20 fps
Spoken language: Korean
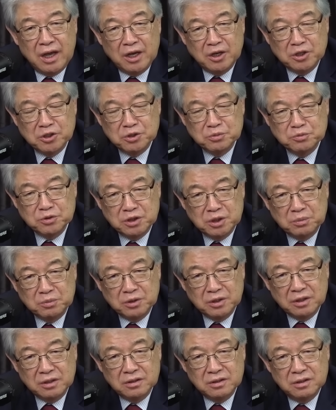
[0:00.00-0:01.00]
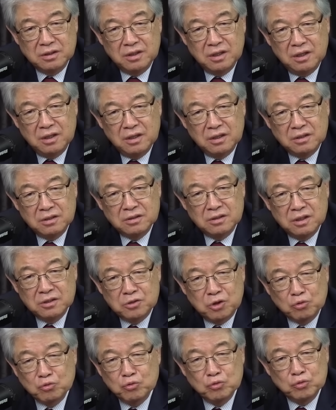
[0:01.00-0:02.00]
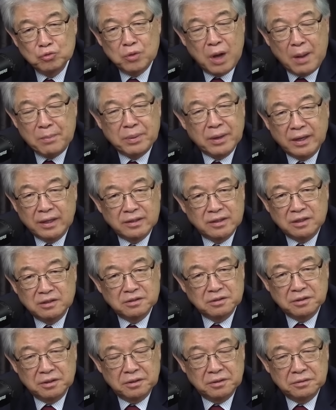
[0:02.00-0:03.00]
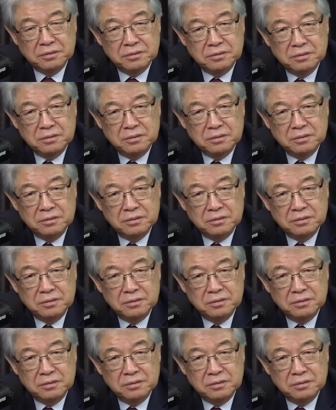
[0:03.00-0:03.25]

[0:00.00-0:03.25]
에너지 문제입니다. 근데 석유 안 파겠다는 거예요.